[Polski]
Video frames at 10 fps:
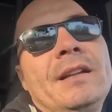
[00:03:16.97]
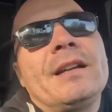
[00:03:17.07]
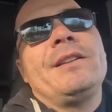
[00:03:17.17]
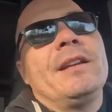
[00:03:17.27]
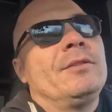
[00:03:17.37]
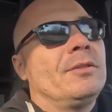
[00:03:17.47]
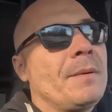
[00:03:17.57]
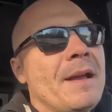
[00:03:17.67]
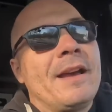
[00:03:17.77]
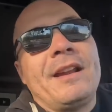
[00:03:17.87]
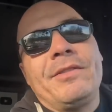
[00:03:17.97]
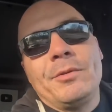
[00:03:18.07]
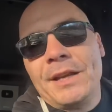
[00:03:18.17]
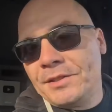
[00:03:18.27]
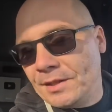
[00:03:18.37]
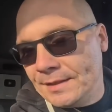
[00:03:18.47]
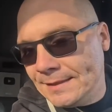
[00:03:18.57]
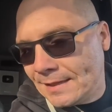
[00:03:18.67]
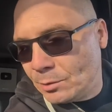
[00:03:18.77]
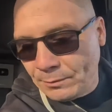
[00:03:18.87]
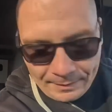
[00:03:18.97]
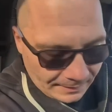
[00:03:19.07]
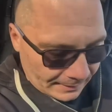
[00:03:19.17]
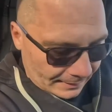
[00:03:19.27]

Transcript: Jak nie, to Rafał jedzie i zasuwa.